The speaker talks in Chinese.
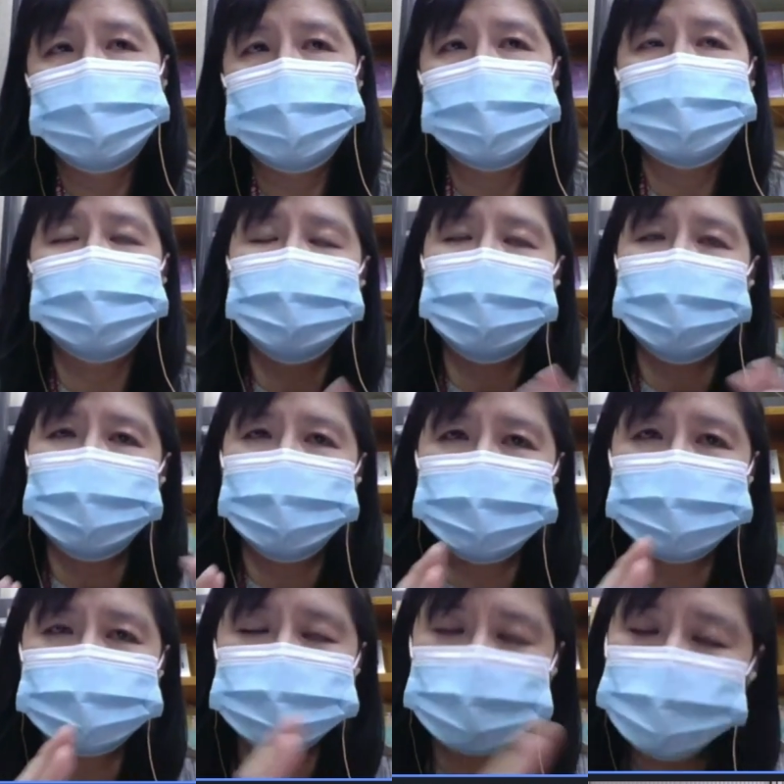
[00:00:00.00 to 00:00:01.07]
把
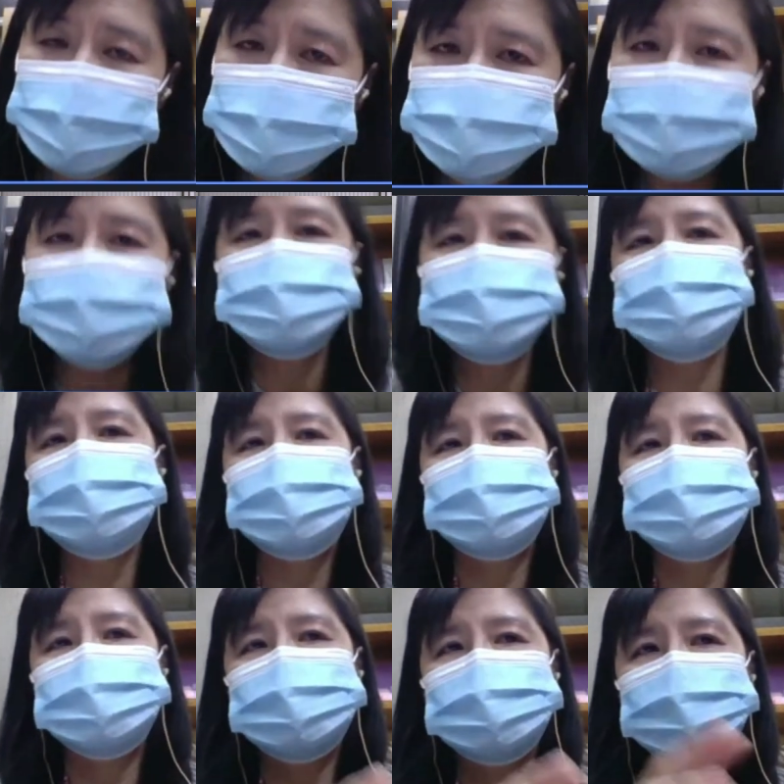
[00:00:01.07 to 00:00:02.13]
行动装置
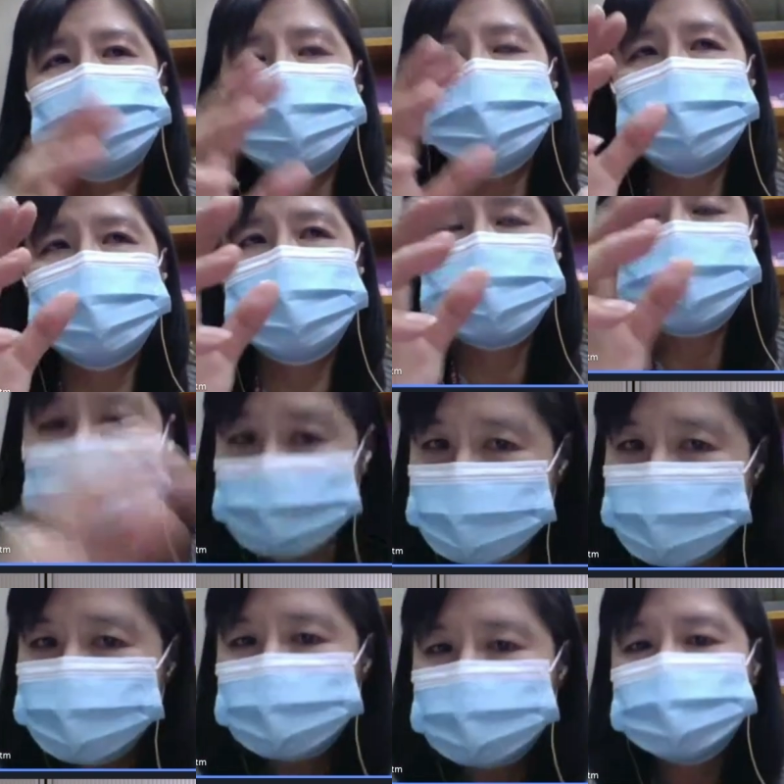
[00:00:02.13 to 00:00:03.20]
跟感
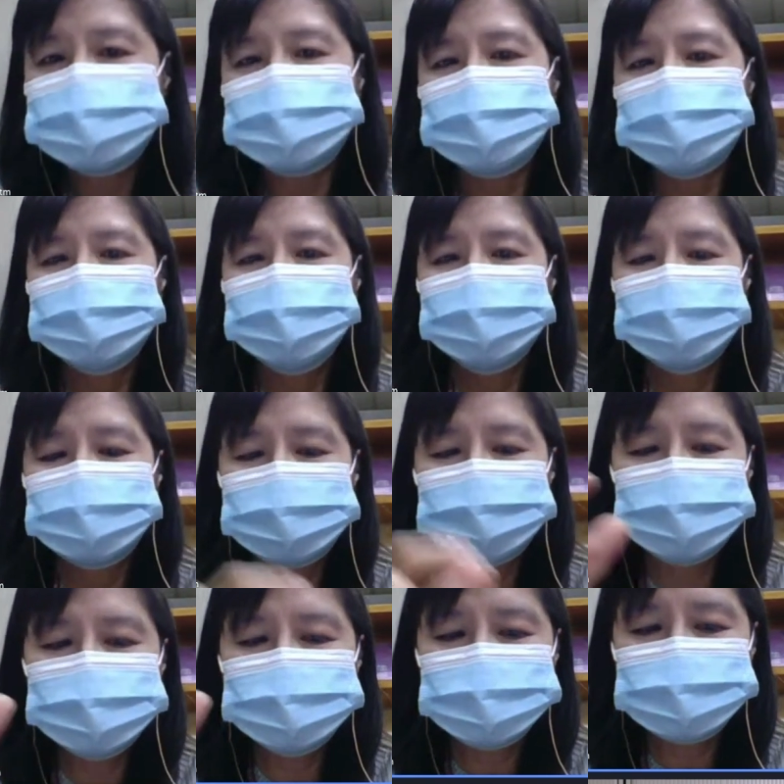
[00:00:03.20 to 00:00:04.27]
测元件
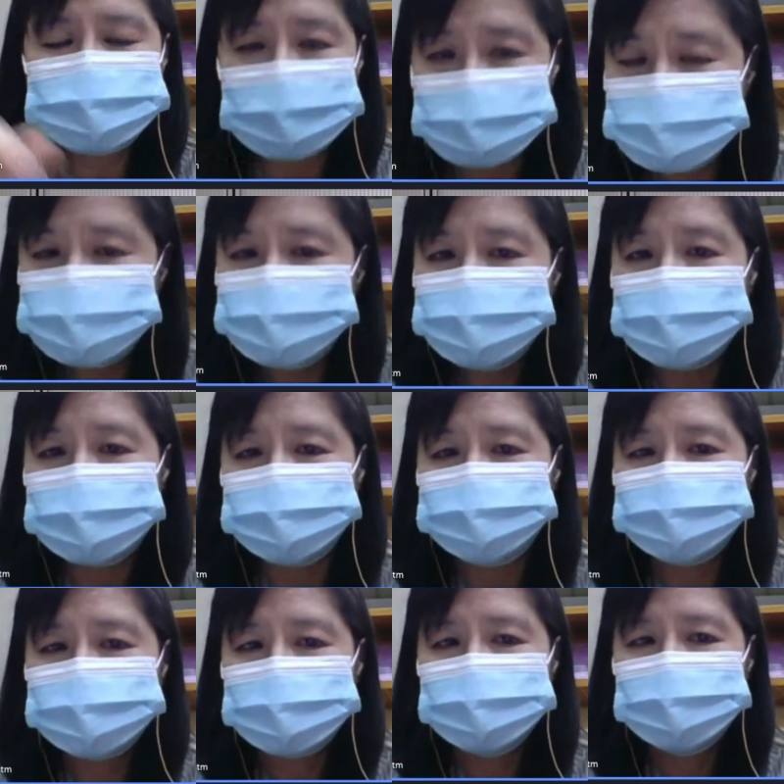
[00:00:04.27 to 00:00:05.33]
跟展示品
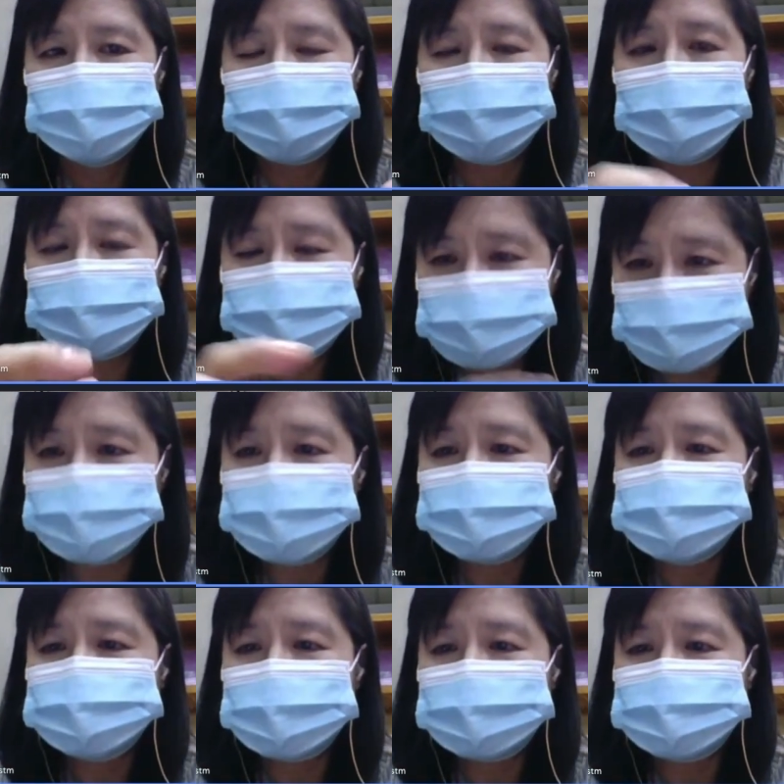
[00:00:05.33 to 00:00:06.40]
把它结
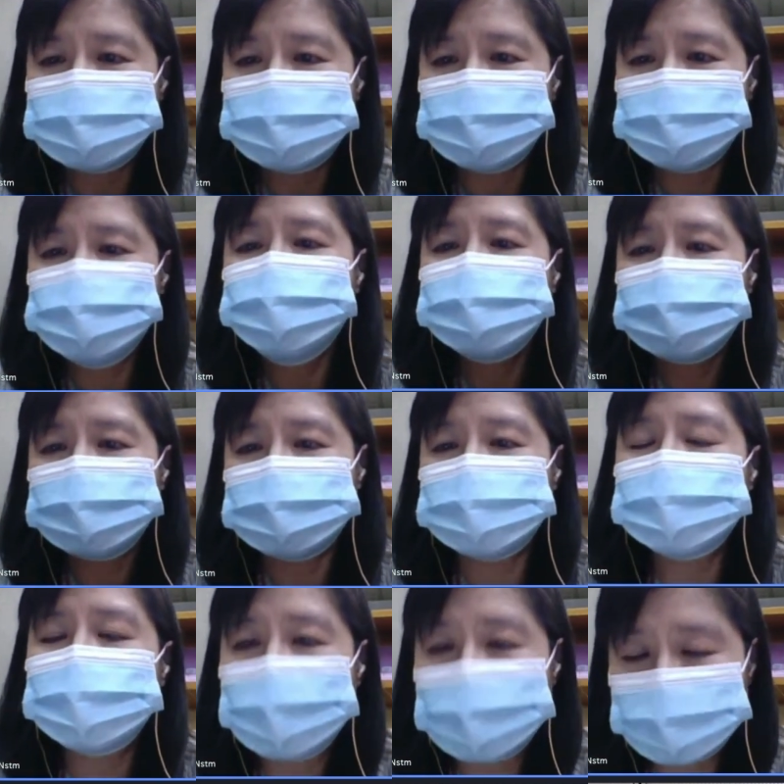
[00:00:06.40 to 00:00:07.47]
合在一起做的一
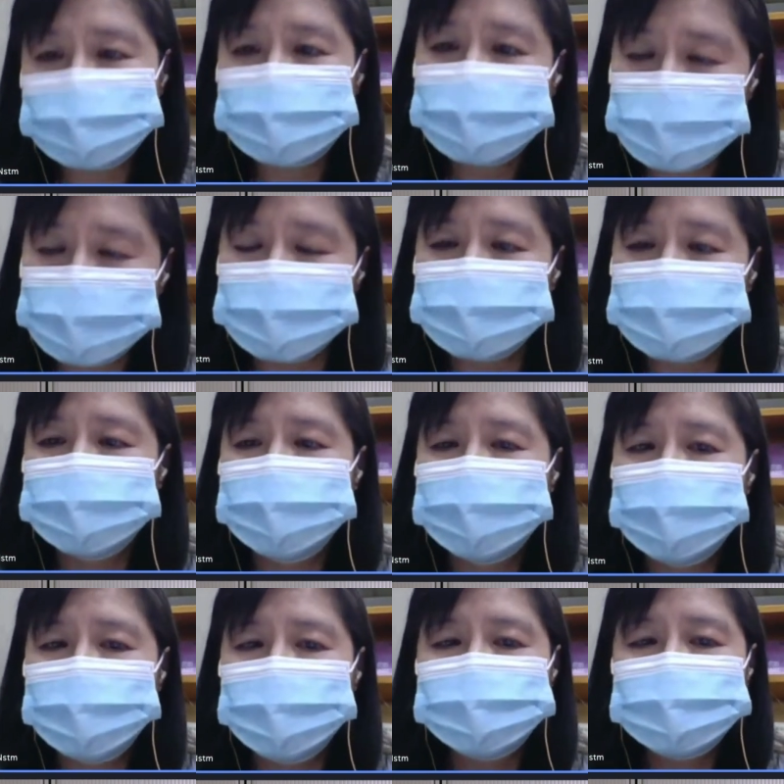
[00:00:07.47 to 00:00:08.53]
个案例。
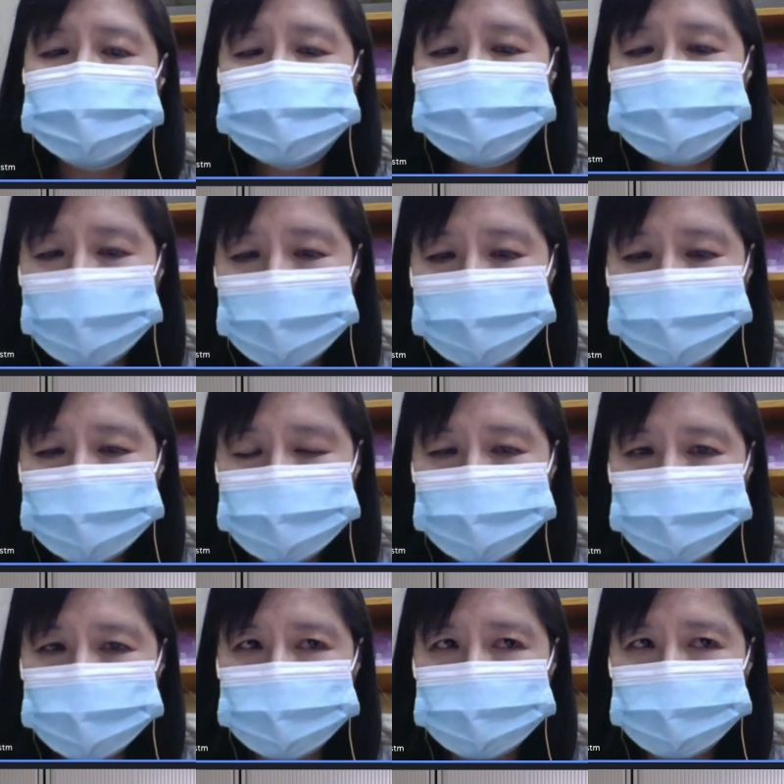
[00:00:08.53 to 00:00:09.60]
哦，那这个案
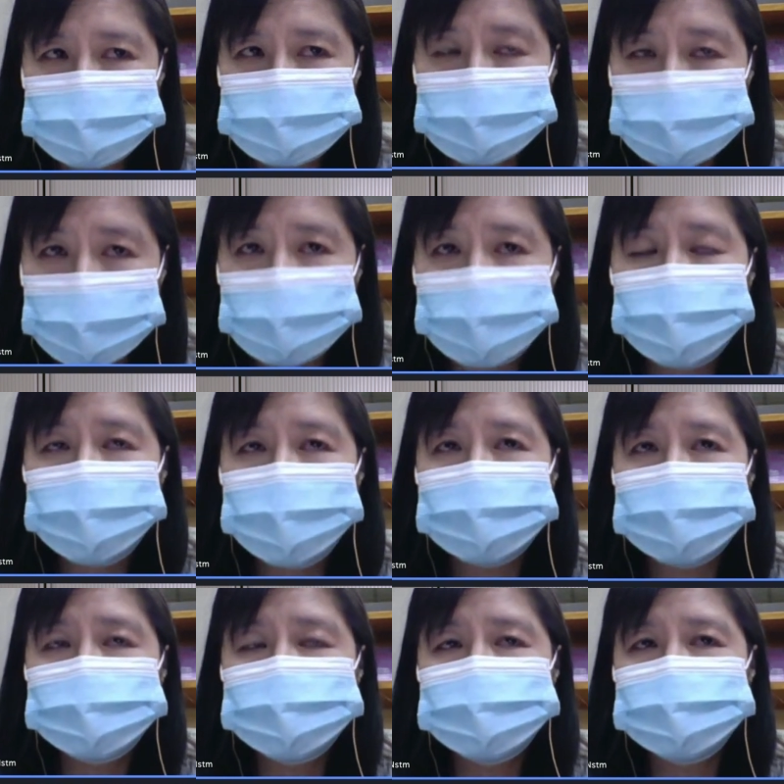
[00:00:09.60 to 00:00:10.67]
例在台
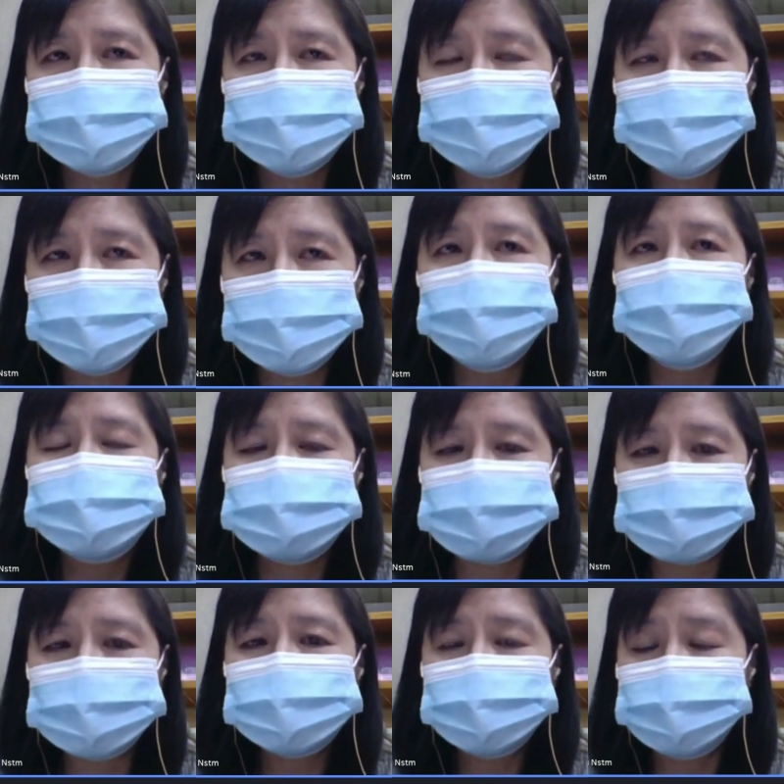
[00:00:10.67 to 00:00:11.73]
湾也有
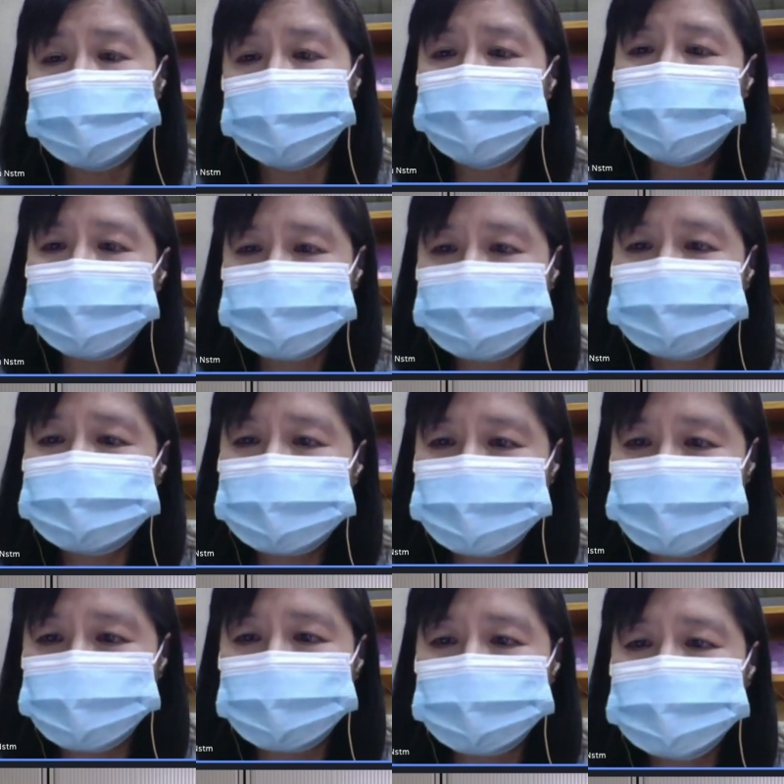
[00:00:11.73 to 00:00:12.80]
其他的博物馆正在
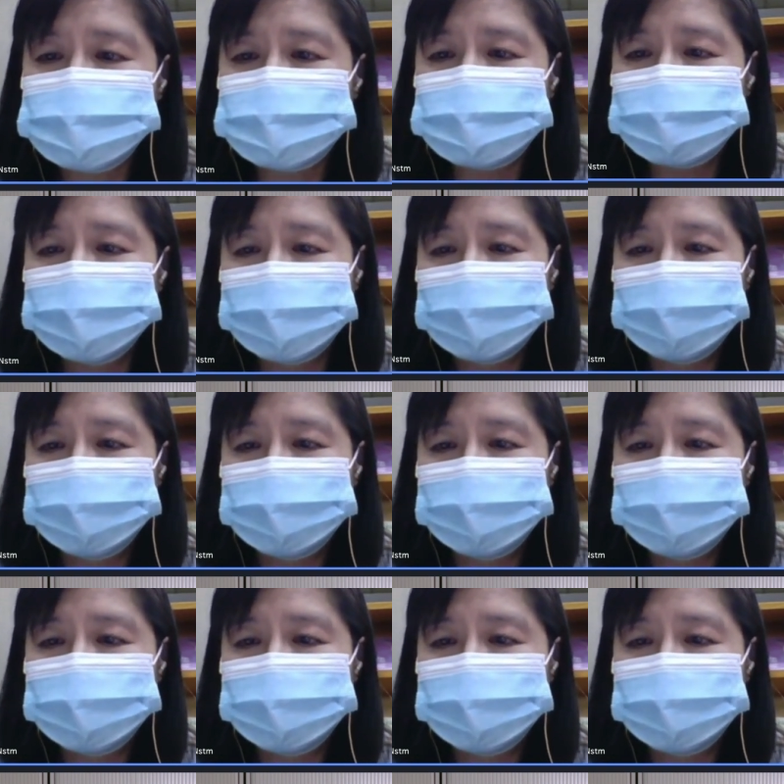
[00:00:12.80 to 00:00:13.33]
学习，